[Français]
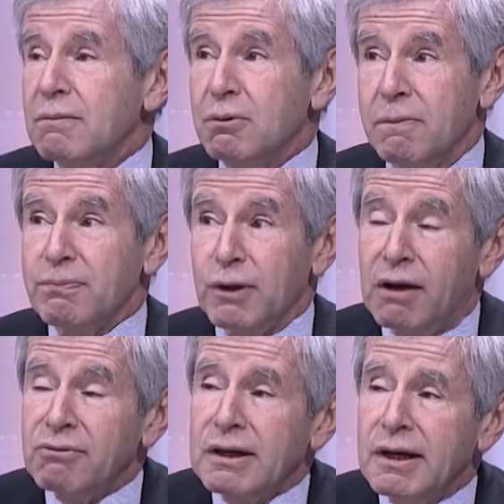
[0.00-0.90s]
Bon,
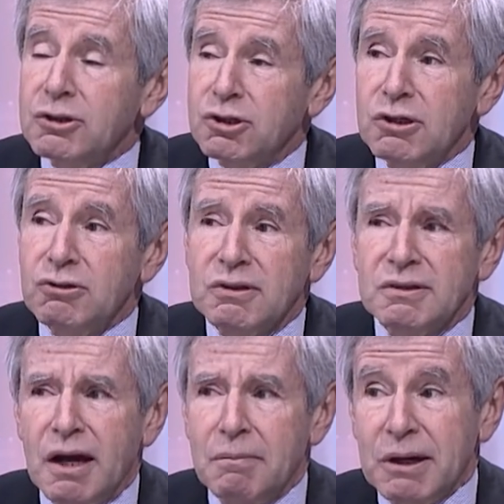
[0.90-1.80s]
avec la Chine, ce
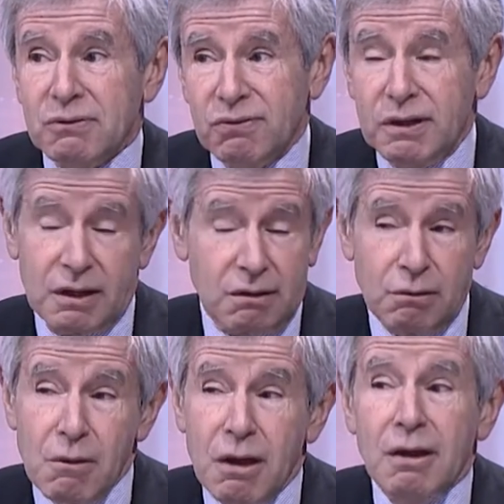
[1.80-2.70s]
sera un bras de fer.
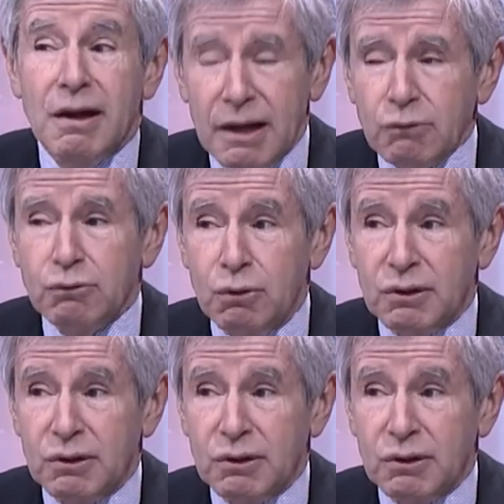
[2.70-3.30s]
Là où le